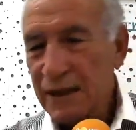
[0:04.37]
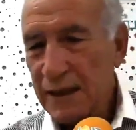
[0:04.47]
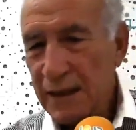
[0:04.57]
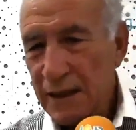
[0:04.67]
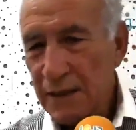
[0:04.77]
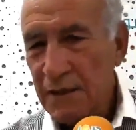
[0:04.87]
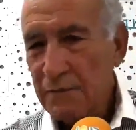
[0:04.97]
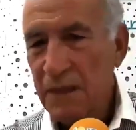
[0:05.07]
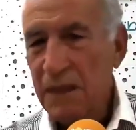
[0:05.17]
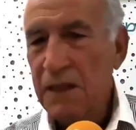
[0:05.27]
تاريخيا
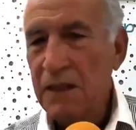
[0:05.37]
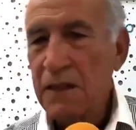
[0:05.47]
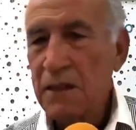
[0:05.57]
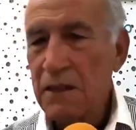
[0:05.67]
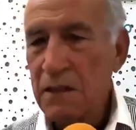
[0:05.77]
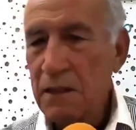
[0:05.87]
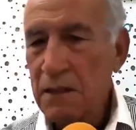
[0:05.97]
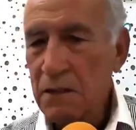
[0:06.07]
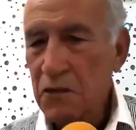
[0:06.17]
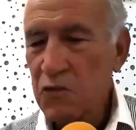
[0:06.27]
ثم
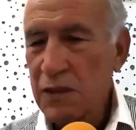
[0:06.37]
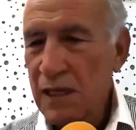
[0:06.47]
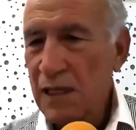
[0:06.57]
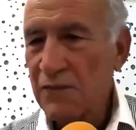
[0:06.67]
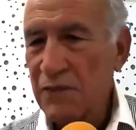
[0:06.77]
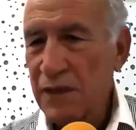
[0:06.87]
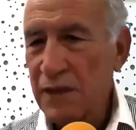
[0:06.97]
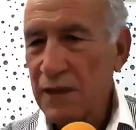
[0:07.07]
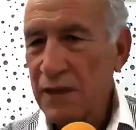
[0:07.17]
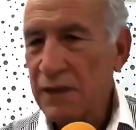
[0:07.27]
زوز عائلات
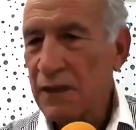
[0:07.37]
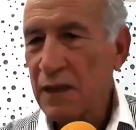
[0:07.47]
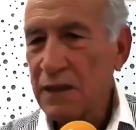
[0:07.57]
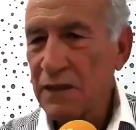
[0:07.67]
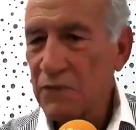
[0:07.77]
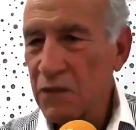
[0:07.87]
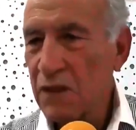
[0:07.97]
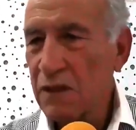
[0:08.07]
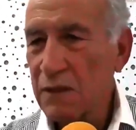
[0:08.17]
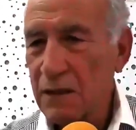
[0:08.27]
فكرية
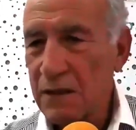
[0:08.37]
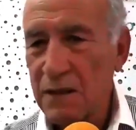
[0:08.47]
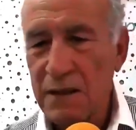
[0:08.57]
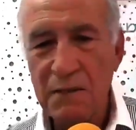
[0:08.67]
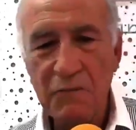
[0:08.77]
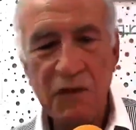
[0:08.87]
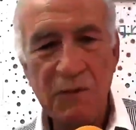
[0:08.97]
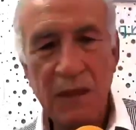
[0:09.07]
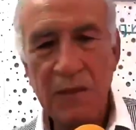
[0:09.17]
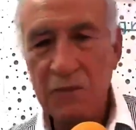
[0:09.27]
يتقاسمون
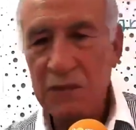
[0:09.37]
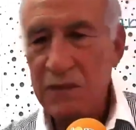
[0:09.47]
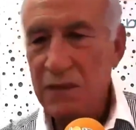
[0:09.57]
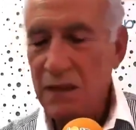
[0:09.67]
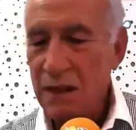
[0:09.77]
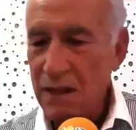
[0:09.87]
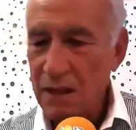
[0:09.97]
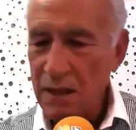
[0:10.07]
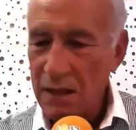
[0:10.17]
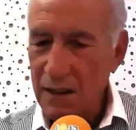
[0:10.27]
المجتمع التونسي
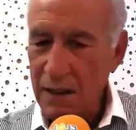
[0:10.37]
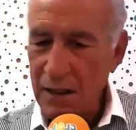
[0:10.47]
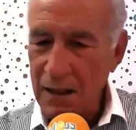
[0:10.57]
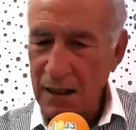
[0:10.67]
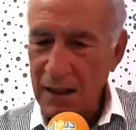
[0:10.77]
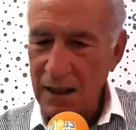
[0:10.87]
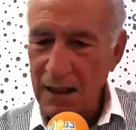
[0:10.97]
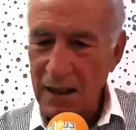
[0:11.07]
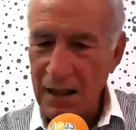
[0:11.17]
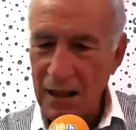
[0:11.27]

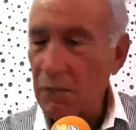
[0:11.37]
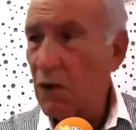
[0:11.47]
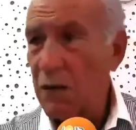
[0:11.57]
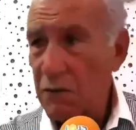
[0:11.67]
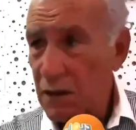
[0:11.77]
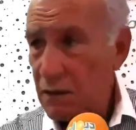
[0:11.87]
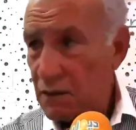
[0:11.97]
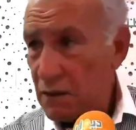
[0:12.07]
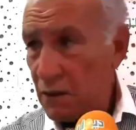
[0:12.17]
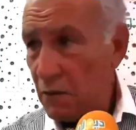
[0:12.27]
العائلة المحافظة
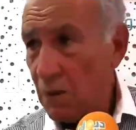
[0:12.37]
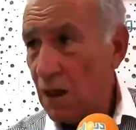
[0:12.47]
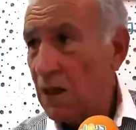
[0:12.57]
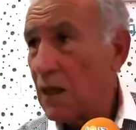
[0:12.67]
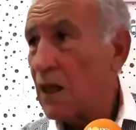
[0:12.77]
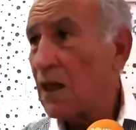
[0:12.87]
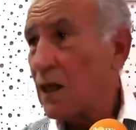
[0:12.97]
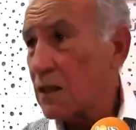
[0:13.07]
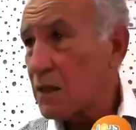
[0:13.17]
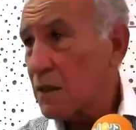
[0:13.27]
والعائلة
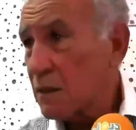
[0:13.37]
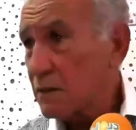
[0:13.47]
الحدثية